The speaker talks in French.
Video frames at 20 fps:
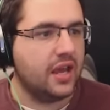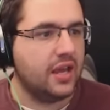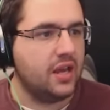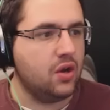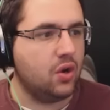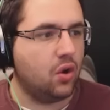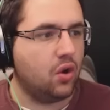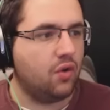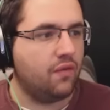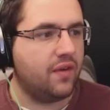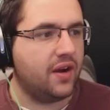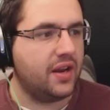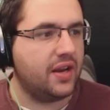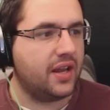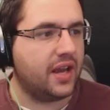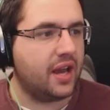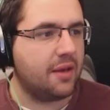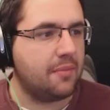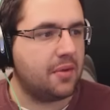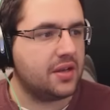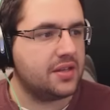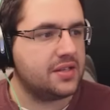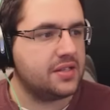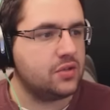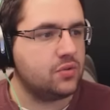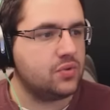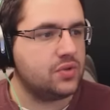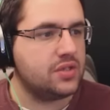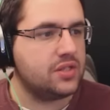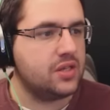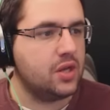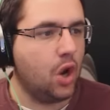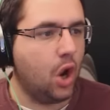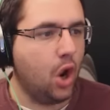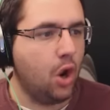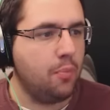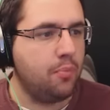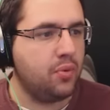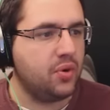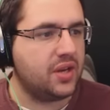Et on va aller ramasser aussi
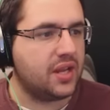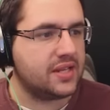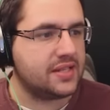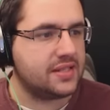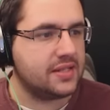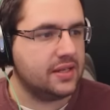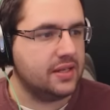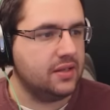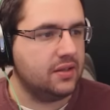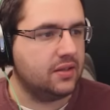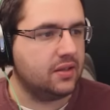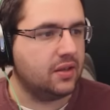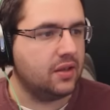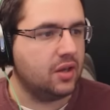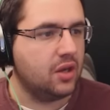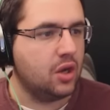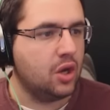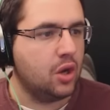un peu d'acide